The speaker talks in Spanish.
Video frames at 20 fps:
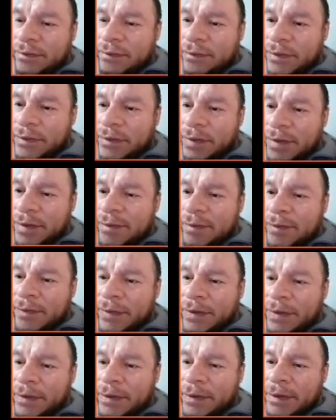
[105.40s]
Muy bien.
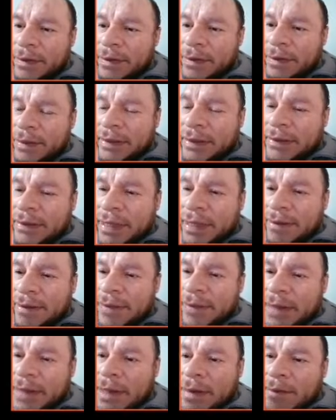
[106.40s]
Ya está.
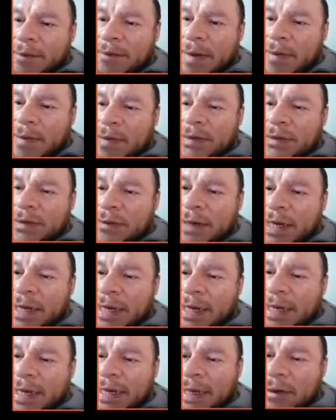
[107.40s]
Vamos
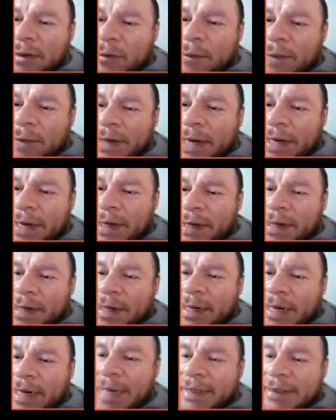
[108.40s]
ahora a operar.
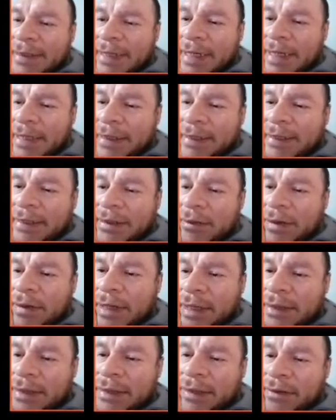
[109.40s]
La secante es igual
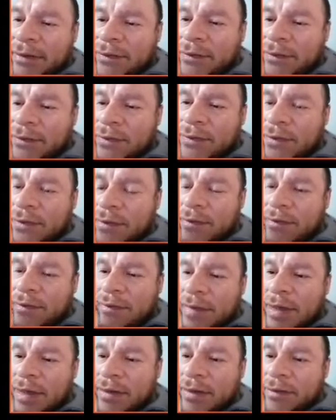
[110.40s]
a decir 1
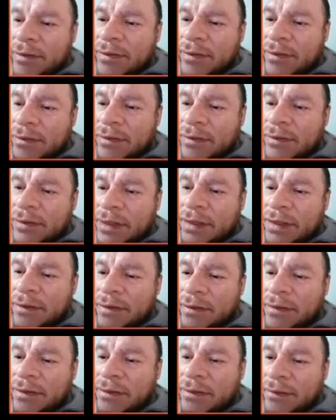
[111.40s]
menos
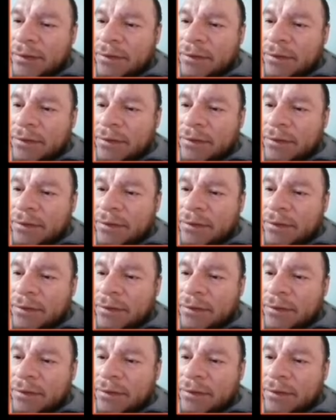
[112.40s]
coseno